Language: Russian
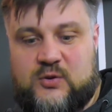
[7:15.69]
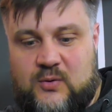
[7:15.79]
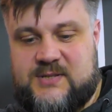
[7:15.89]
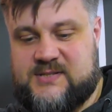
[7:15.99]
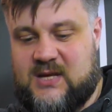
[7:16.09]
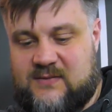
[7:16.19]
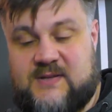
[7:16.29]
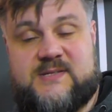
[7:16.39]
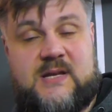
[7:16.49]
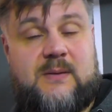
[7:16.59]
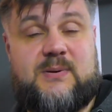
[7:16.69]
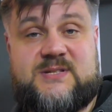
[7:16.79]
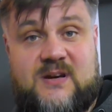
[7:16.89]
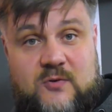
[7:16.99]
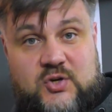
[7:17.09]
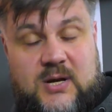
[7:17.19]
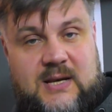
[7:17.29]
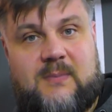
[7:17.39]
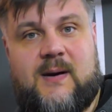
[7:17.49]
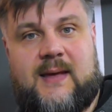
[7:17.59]
То есть, соответственно, либо девушка,
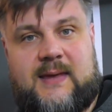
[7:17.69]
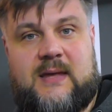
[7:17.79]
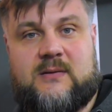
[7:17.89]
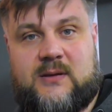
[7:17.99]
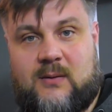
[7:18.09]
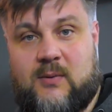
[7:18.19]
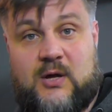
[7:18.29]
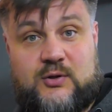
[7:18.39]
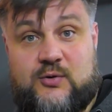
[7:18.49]
либо какие-то там